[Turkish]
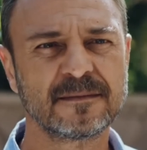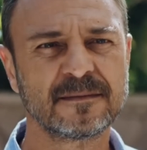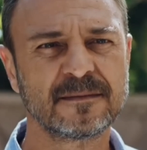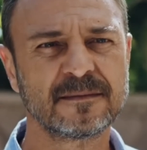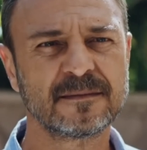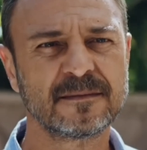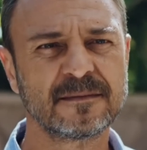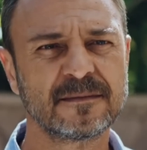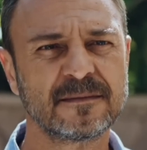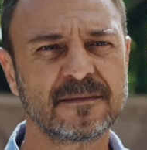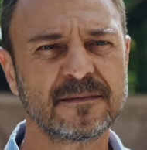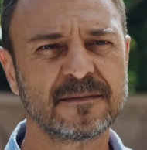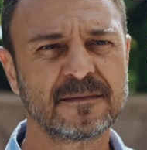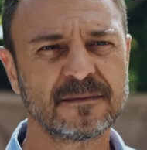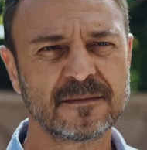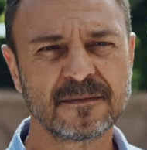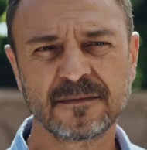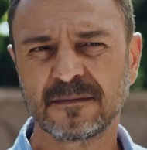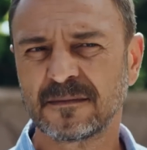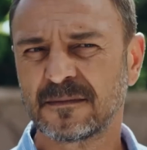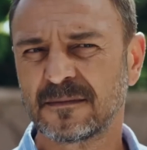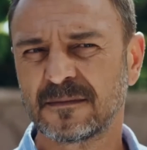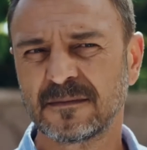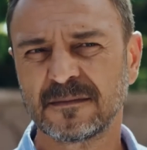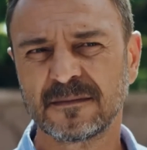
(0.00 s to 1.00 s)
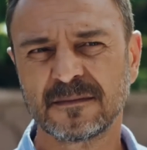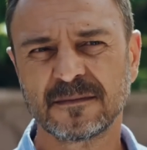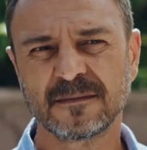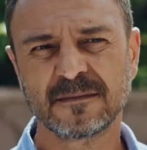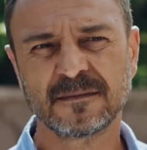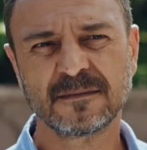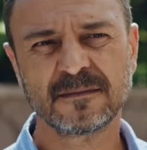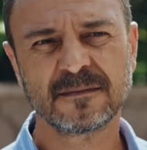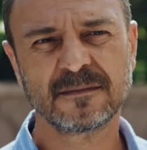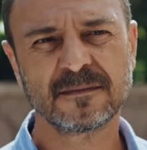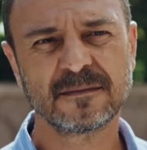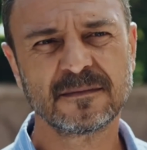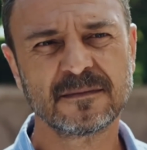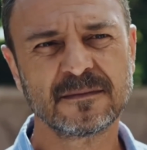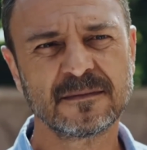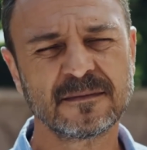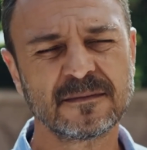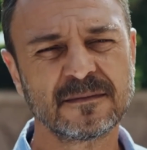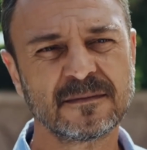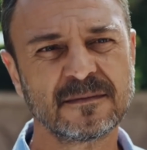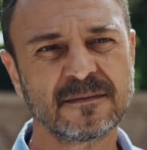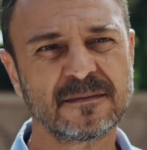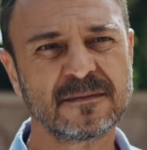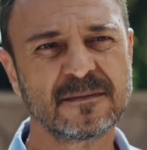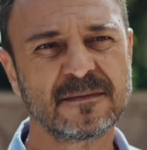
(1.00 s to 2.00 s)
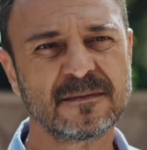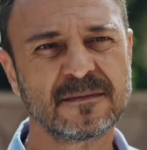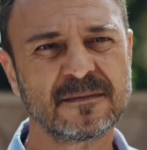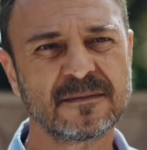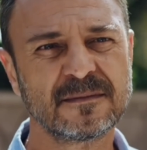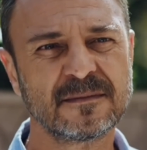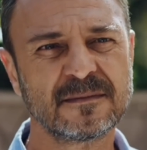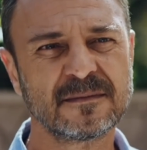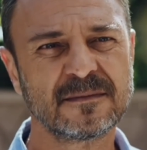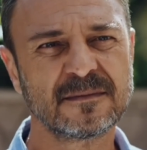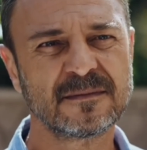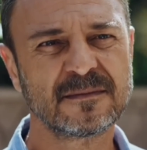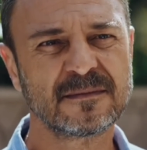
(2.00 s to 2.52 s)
Harun Bey. Cem o gün bir